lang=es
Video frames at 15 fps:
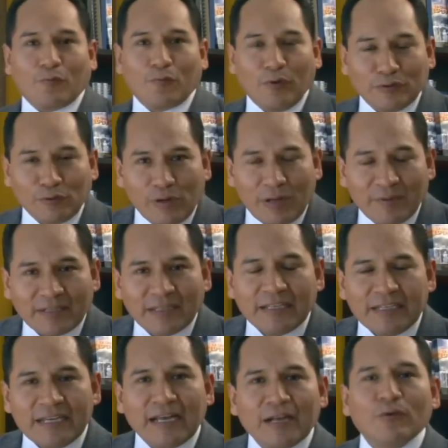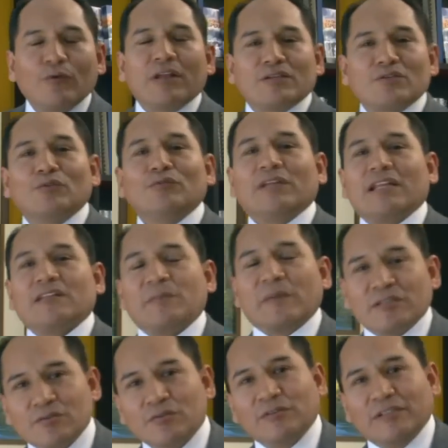Cuando la verdad llega al corazón de las
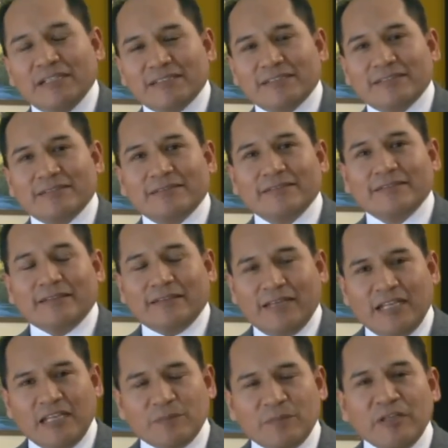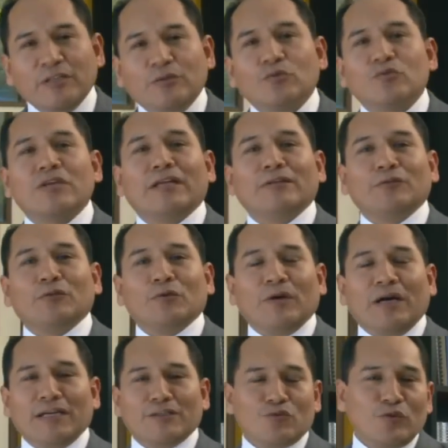personas, el Espíritu Santo
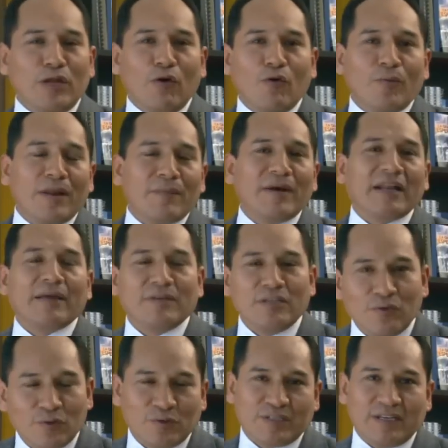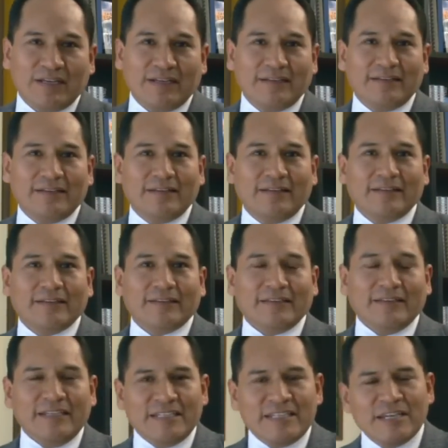hace una obra maravillosa
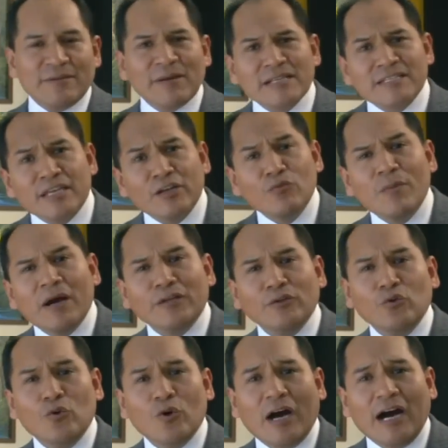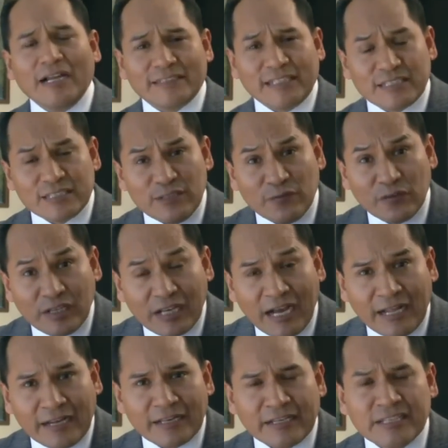y lleva al ser humano a
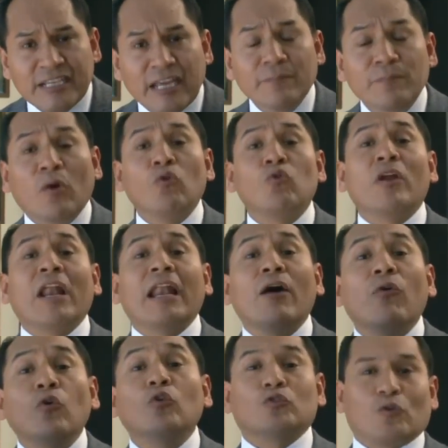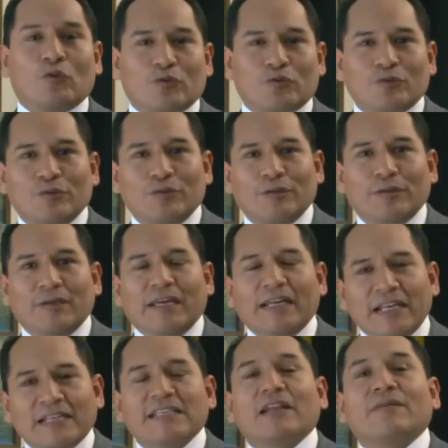testificar y a involucrar a otros
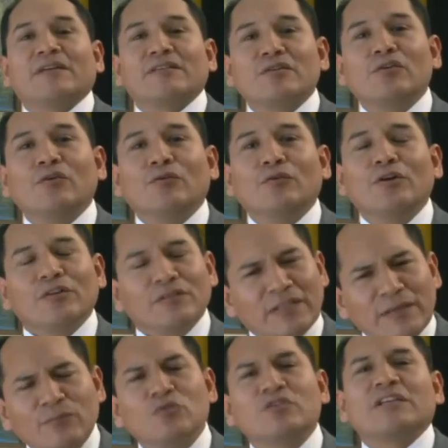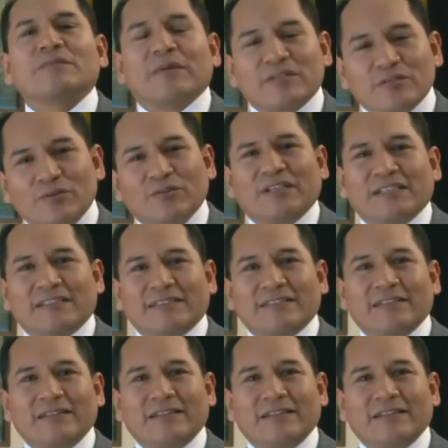en la salvación de muchas personas.